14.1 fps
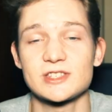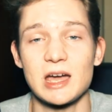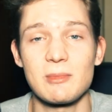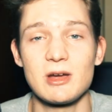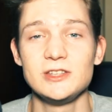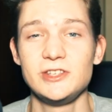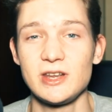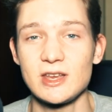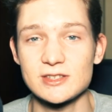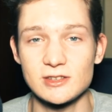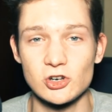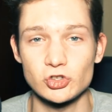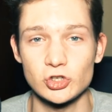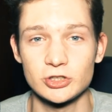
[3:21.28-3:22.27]
Самое
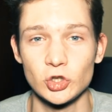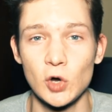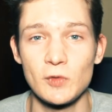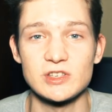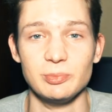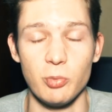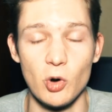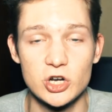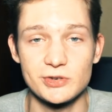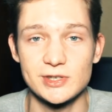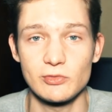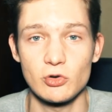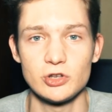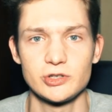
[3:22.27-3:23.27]
интересное, что эта новость
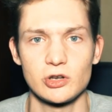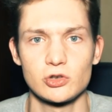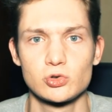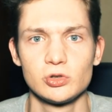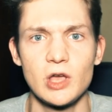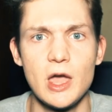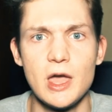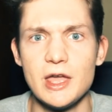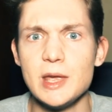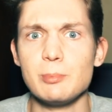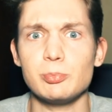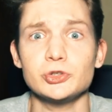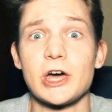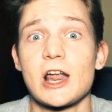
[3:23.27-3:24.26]
больше всего интересует
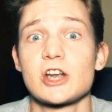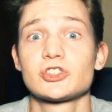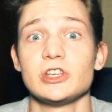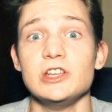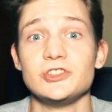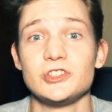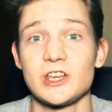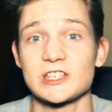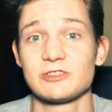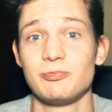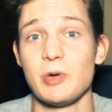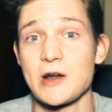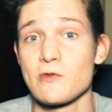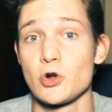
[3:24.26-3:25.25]
и будоражит
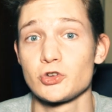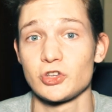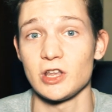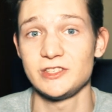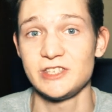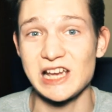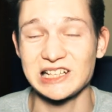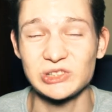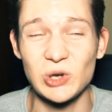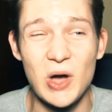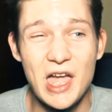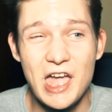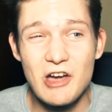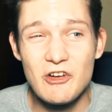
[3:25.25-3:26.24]
интерес в первую очередь тех,
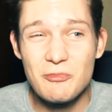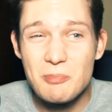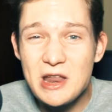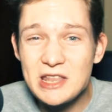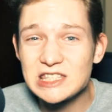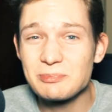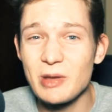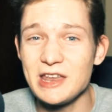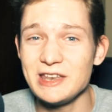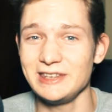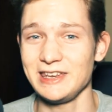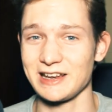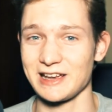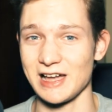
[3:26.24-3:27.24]
кто, в принципе,
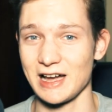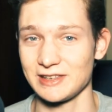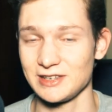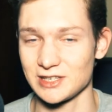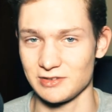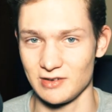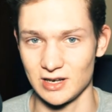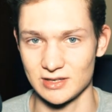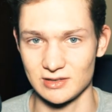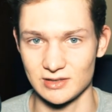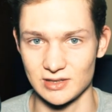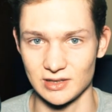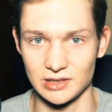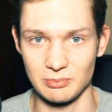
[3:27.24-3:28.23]
никак не
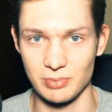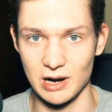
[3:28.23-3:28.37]
связан с этой